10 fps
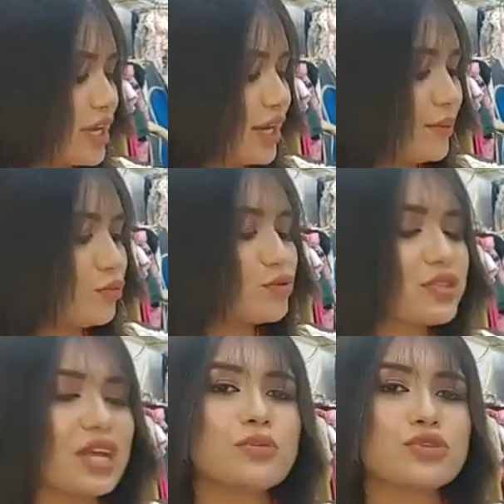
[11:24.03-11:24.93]
সেম টু
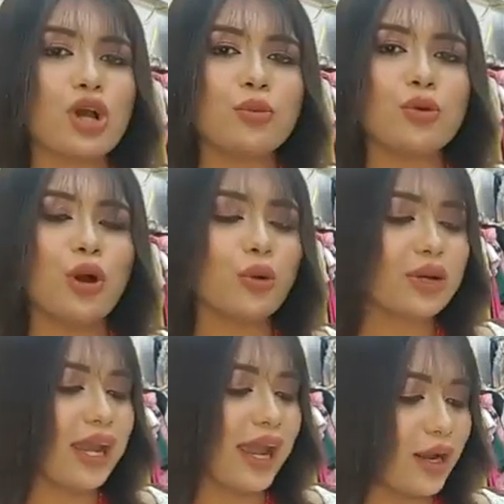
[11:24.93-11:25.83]
সেম সবগুলো
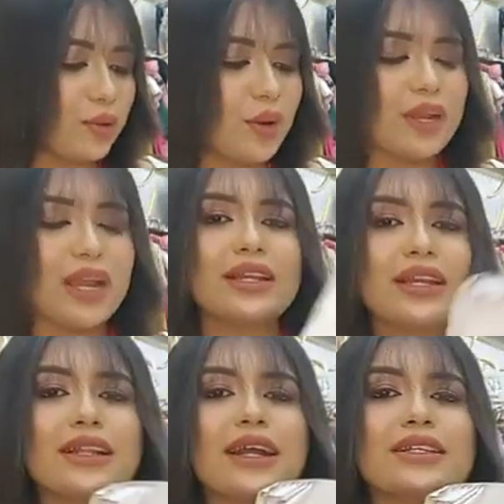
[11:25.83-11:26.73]
ওকে এখন আমি
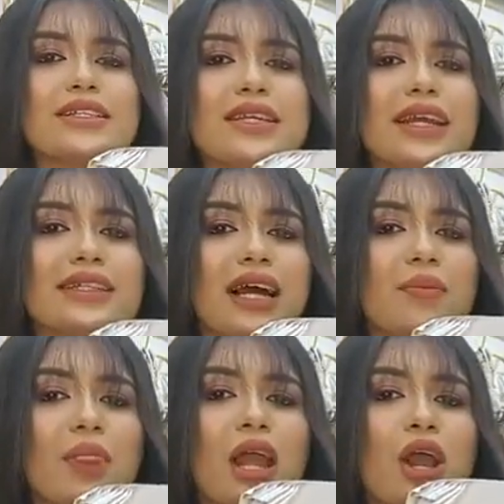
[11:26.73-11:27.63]
এইটা দেখাইতেছি এইটা
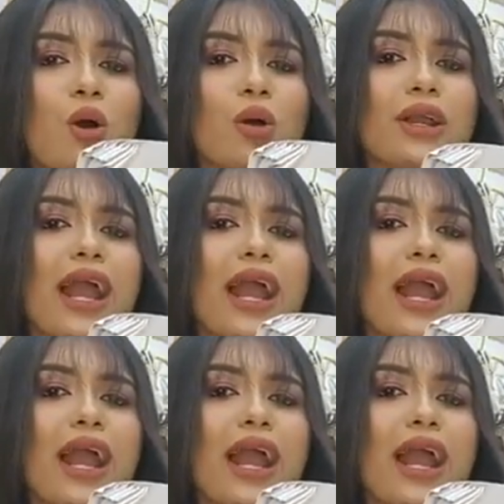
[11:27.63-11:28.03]
ওকে